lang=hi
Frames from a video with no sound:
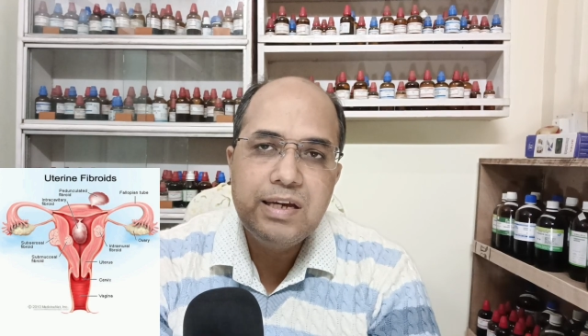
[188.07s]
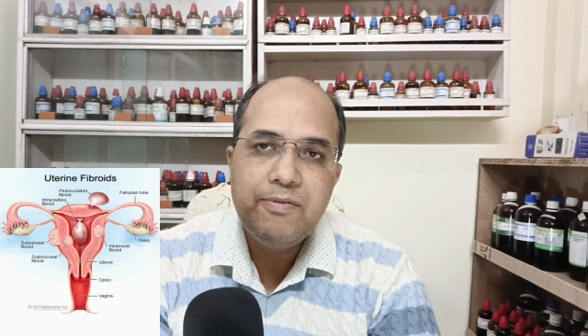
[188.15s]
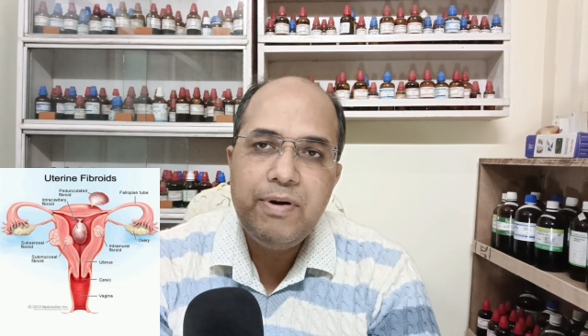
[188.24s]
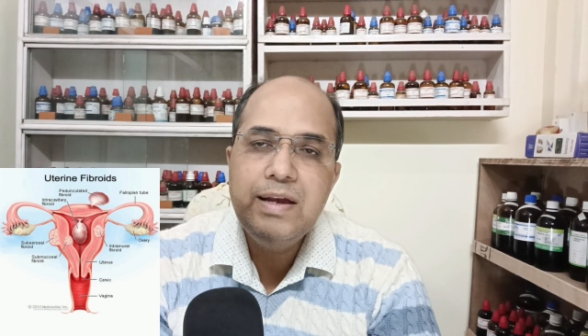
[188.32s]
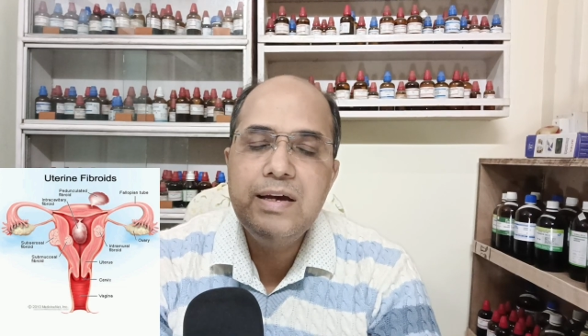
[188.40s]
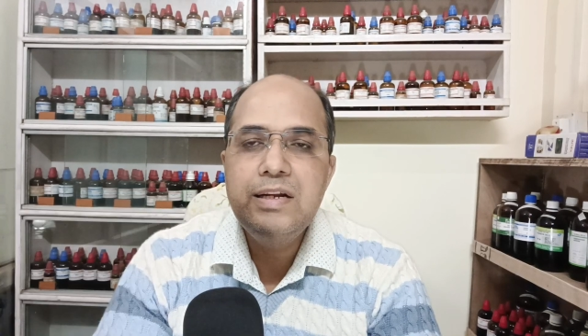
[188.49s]

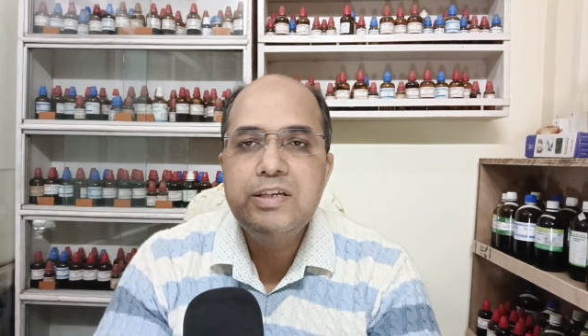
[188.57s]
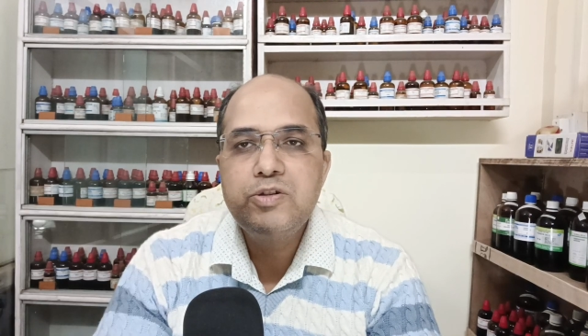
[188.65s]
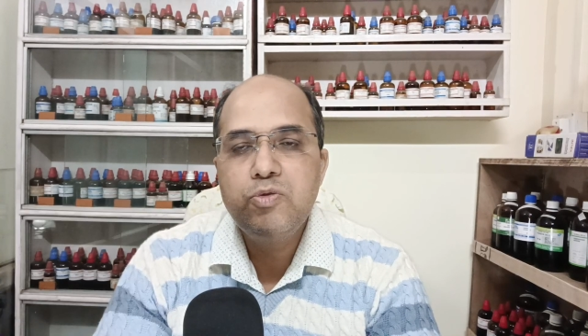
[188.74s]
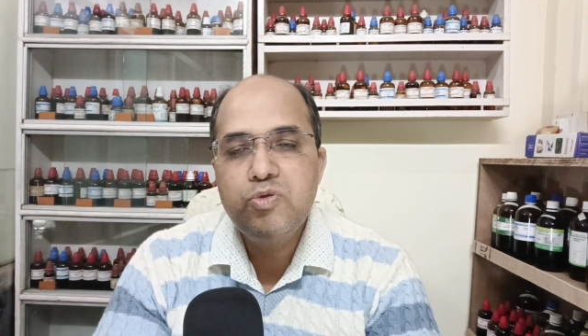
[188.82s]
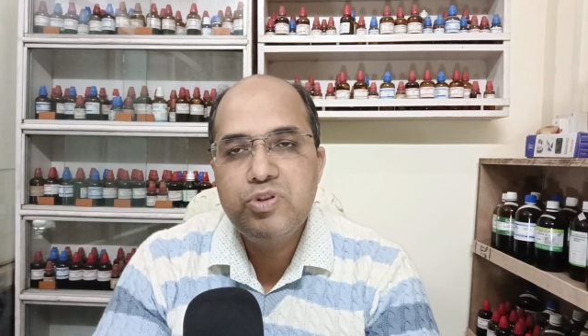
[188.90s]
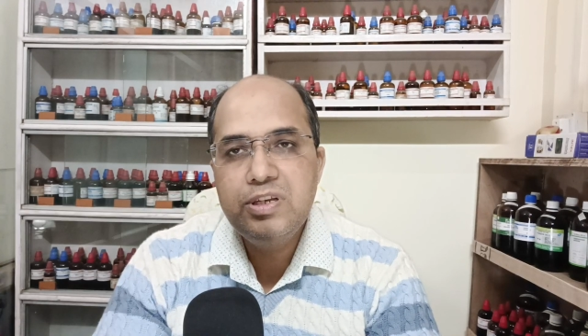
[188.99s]
सर्वाइकल
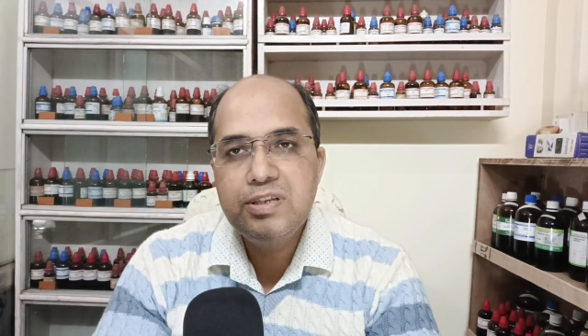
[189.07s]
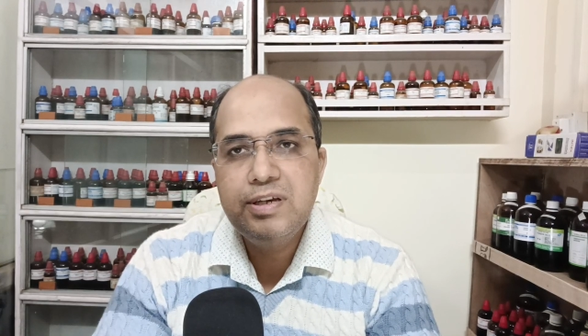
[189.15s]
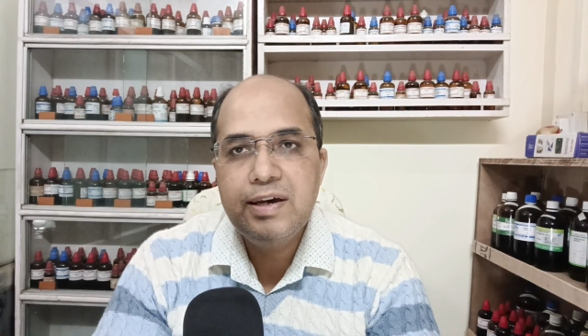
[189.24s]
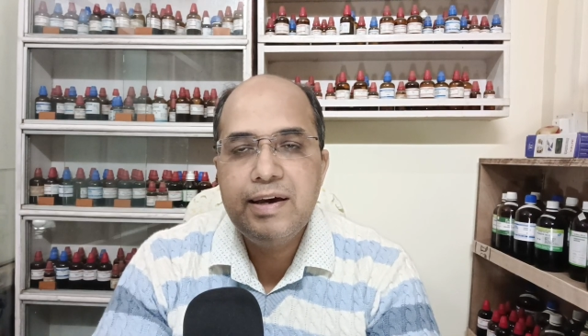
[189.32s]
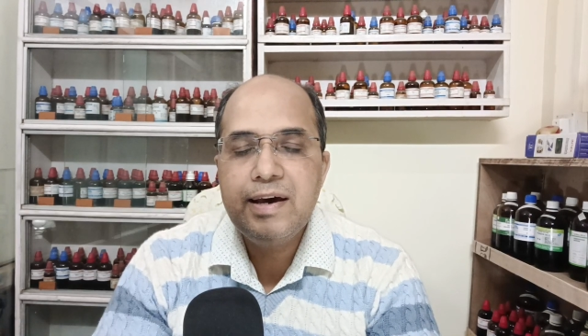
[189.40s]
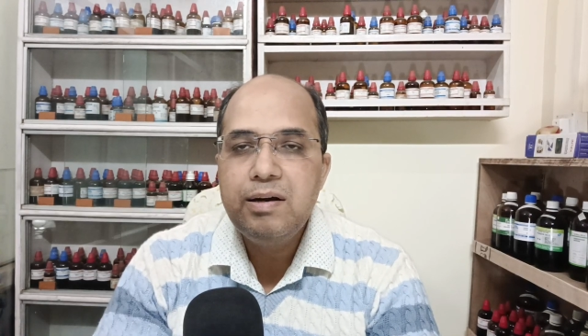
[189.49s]
स्टोनोसिस
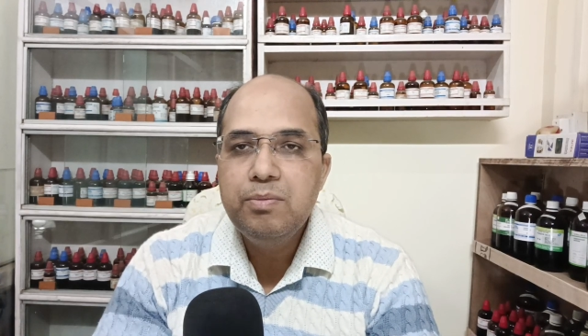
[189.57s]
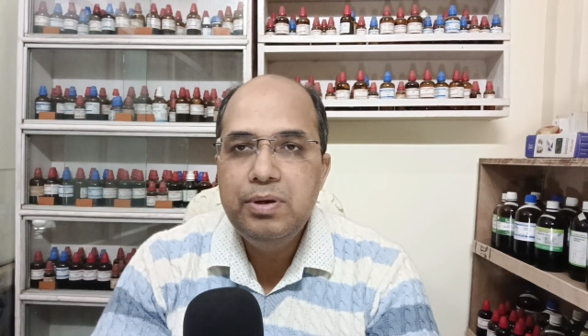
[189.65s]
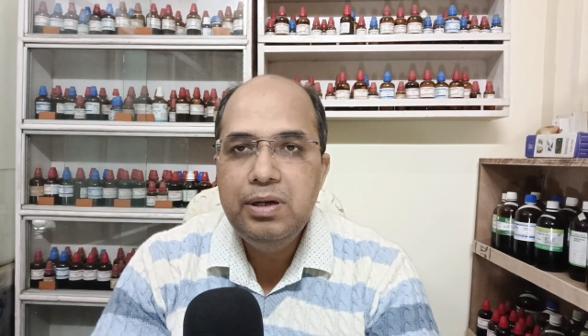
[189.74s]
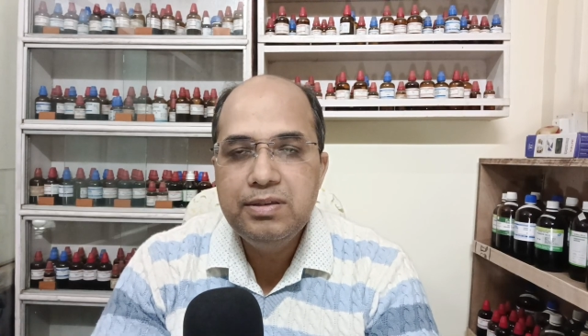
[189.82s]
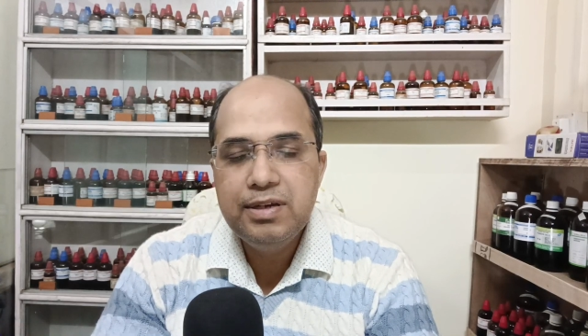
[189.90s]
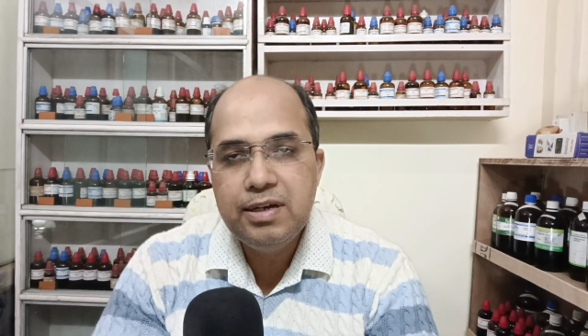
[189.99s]
के कारण
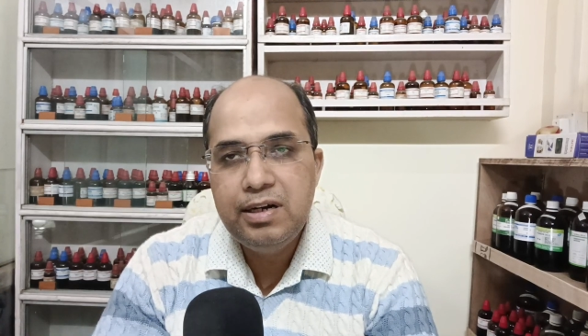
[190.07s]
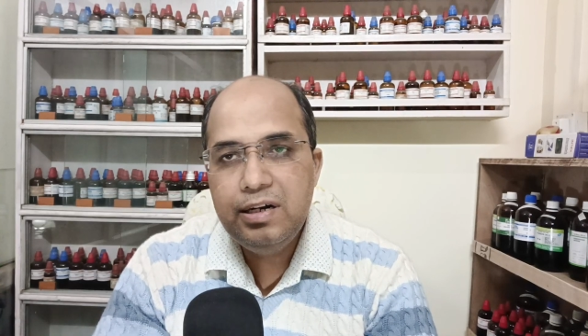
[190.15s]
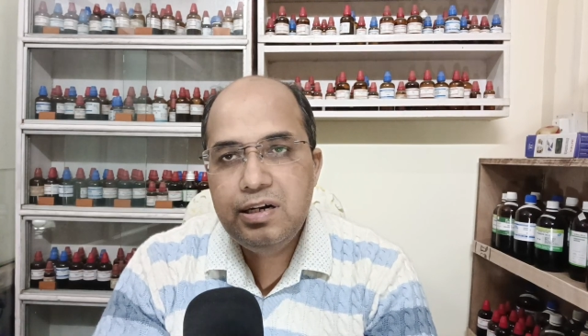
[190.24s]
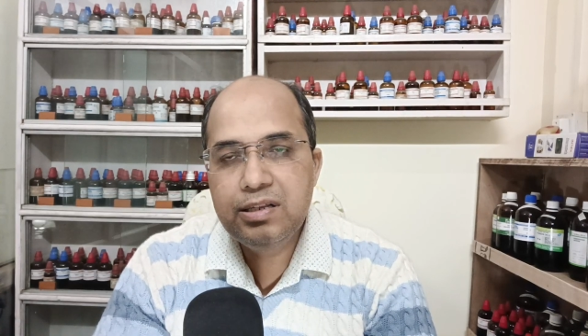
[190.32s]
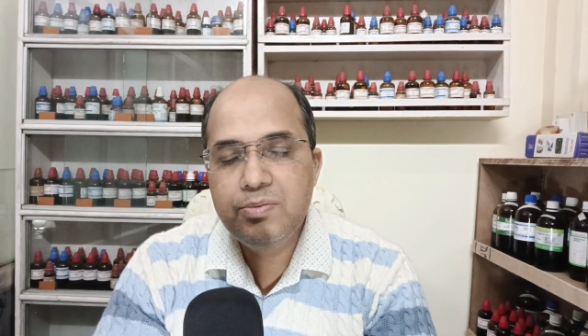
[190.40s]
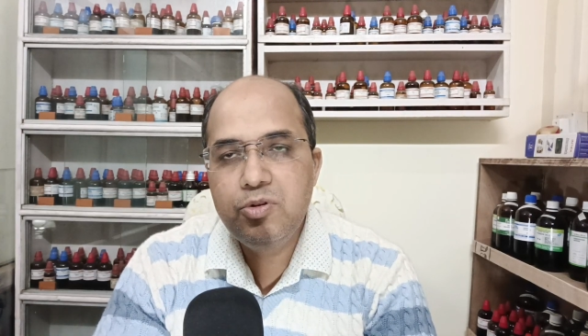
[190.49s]
भी
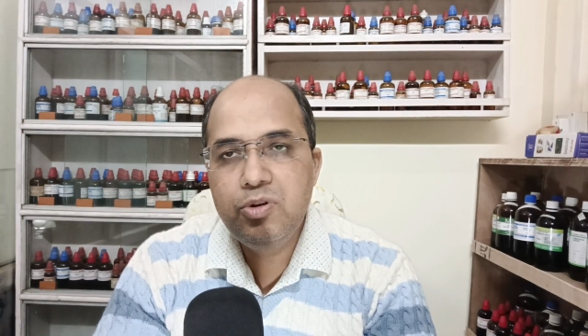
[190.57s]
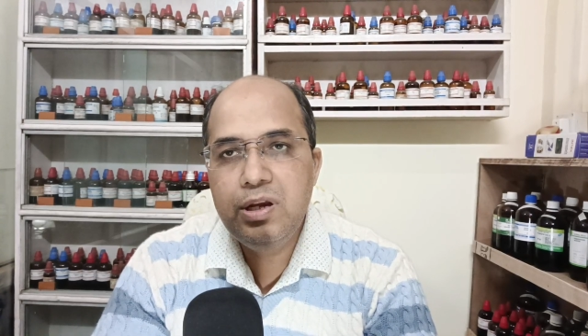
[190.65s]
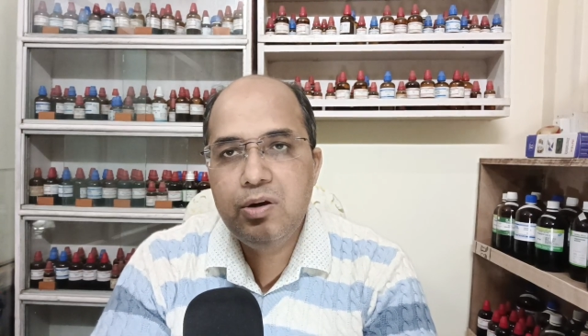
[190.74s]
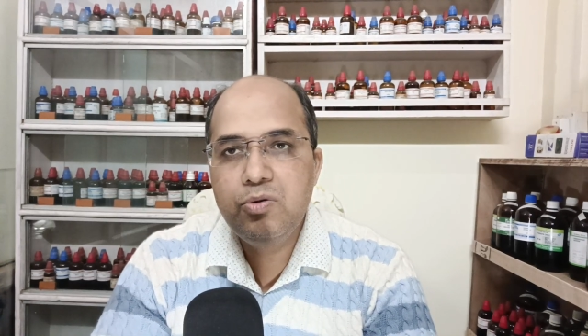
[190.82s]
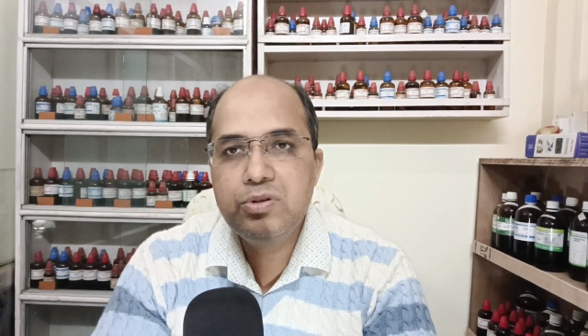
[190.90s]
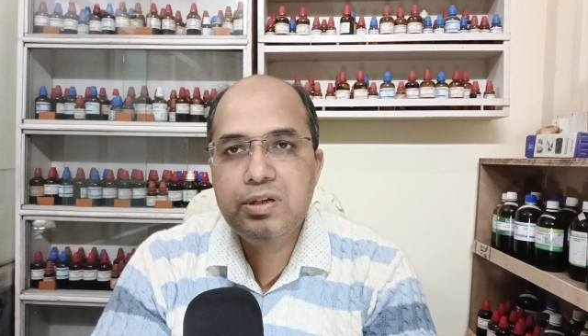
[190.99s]
सेकेंडरी डिस्मेनोरिया हो